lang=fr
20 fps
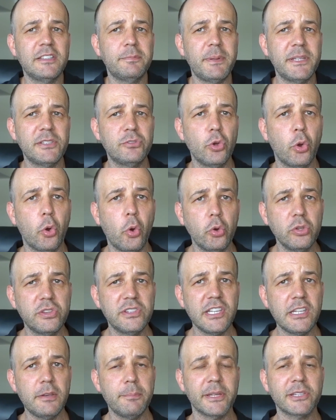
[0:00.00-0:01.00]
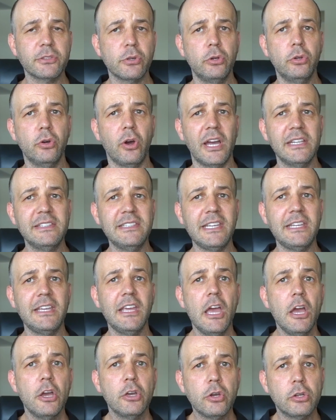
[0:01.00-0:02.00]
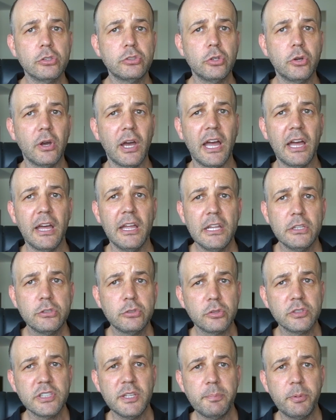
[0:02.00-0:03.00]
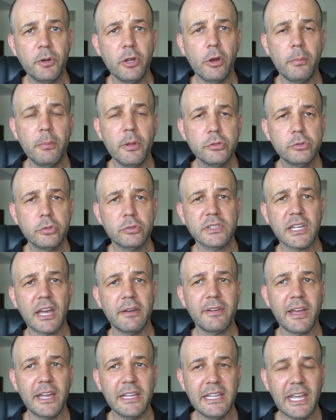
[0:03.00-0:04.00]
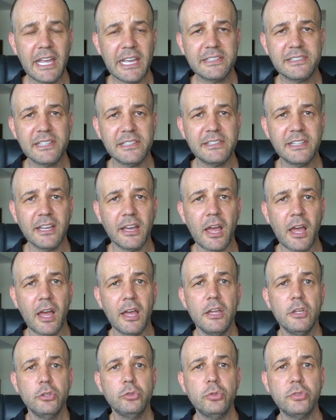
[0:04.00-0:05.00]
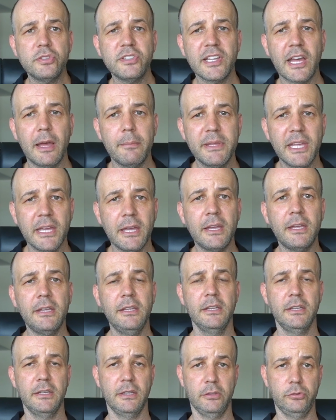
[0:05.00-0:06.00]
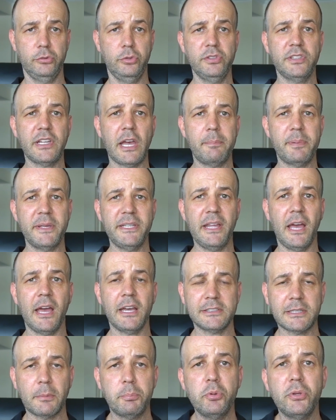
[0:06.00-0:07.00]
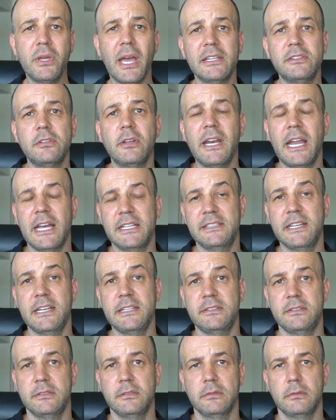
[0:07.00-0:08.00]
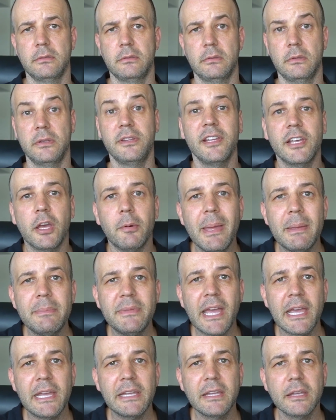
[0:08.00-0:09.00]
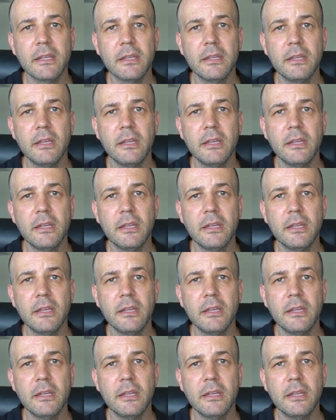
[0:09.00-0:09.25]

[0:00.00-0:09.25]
espèce de routine parce qu'on leur a dit, quand tu auras ton diplôme, ton travail, etc., tu seras bien, tu seras peinard, t'as plus qu'à attendre la retraite. C'est quand même dingue.